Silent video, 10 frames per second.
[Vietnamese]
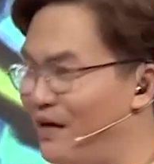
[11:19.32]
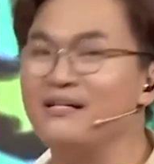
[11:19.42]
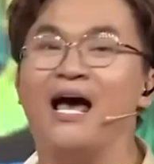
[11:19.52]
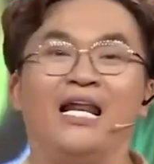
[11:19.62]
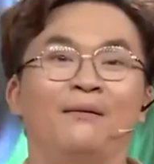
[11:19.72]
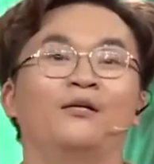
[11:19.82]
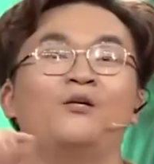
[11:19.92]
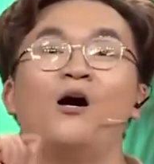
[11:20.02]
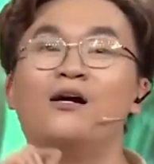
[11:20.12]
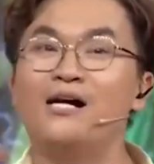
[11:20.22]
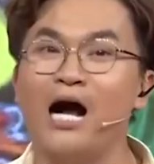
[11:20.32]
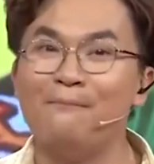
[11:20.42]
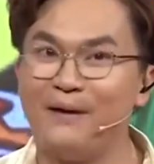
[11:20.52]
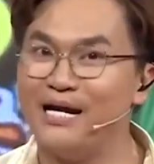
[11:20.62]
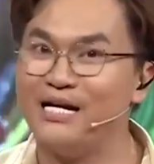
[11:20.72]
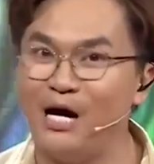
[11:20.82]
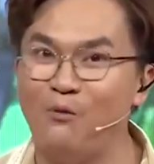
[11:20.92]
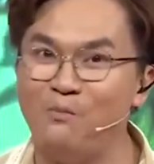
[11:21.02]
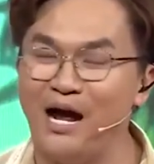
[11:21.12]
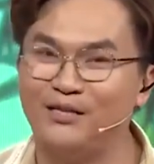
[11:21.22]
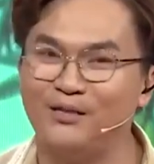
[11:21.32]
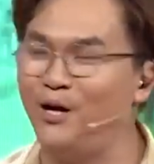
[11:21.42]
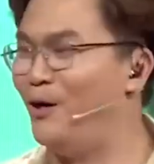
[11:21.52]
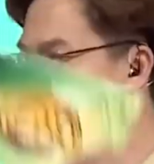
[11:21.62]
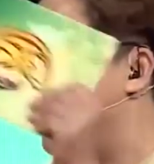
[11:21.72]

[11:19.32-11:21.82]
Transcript: vấn đề là mình có khớp hay không mà thôi